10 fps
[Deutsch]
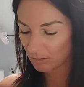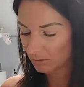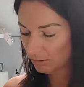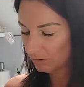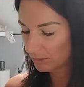
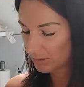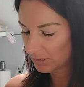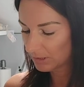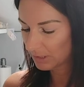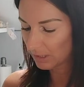
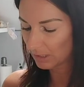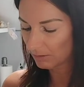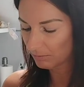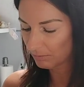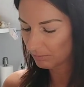Und
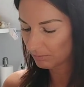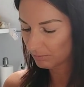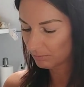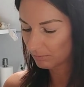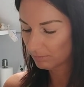ähm,
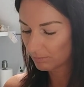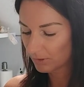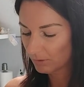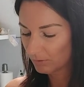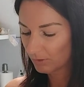
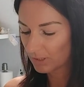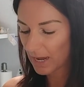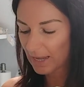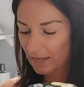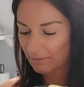von
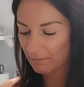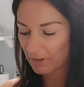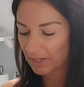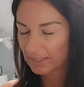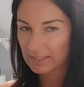daher, wenn
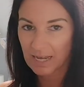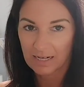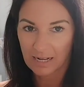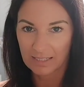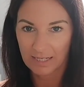man jetzt
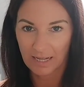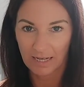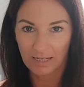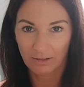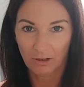da
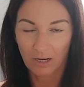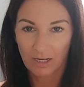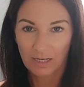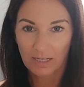tatsächlich noch